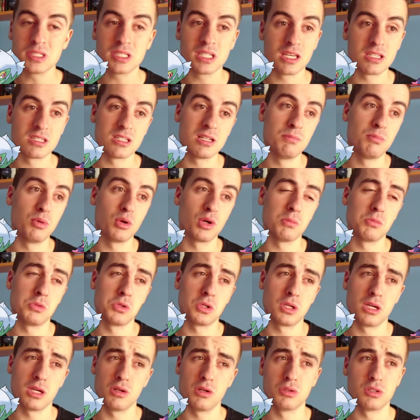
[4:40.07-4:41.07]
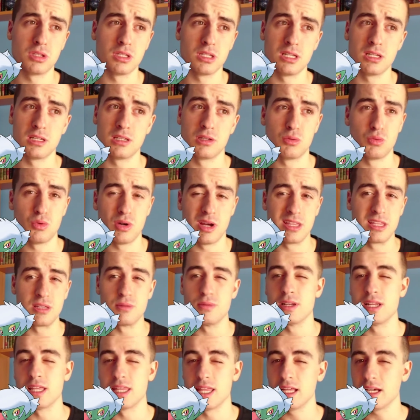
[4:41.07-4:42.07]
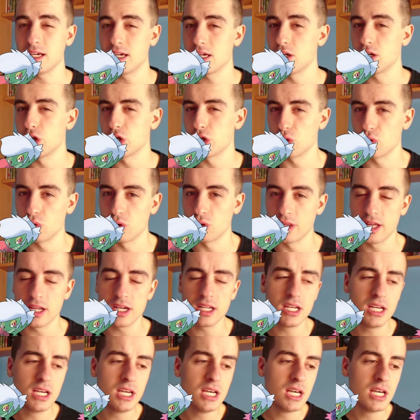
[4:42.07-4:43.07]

que es un Pokémon que no tiene ninguna debilidad, quiero recordar.